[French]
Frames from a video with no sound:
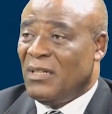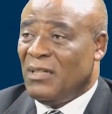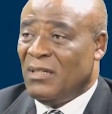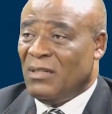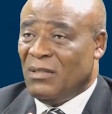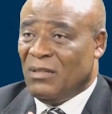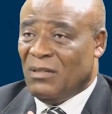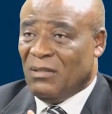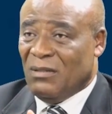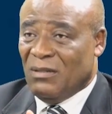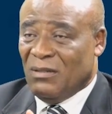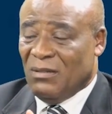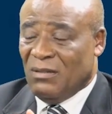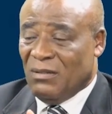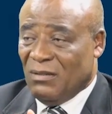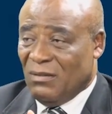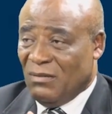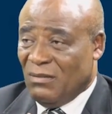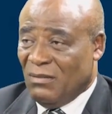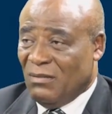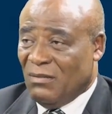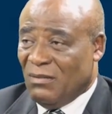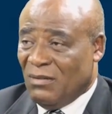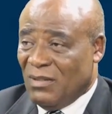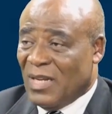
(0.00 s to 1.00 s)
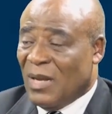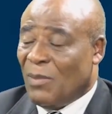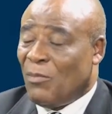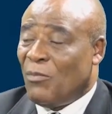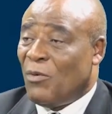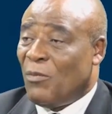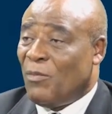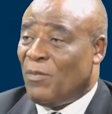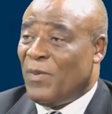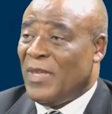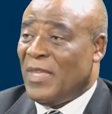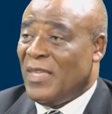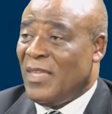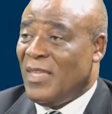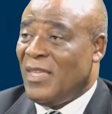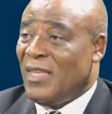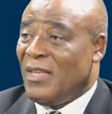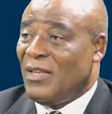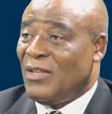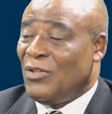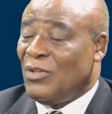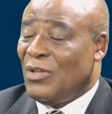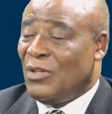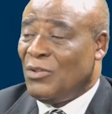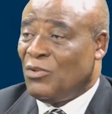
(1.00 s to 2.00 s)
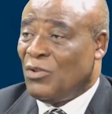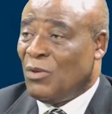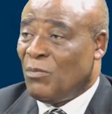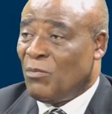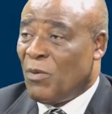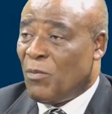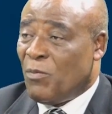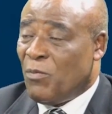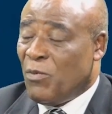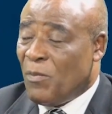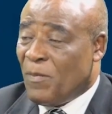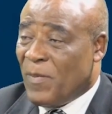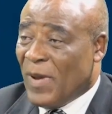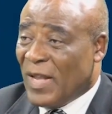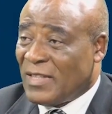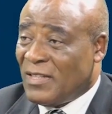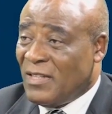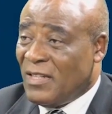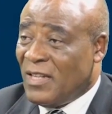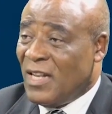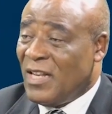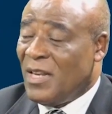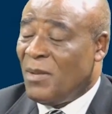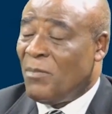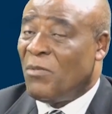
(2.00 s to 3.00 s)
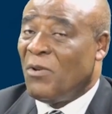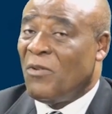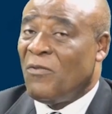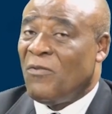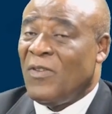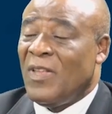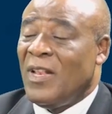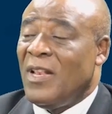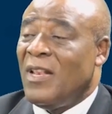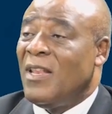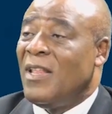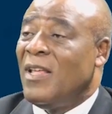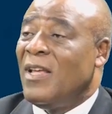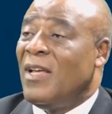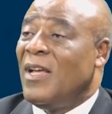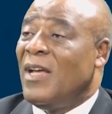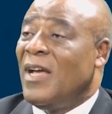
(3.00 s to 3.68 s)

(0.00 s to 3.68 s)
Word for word: euh, dans mon pays, je ne peux plus partir de Libreville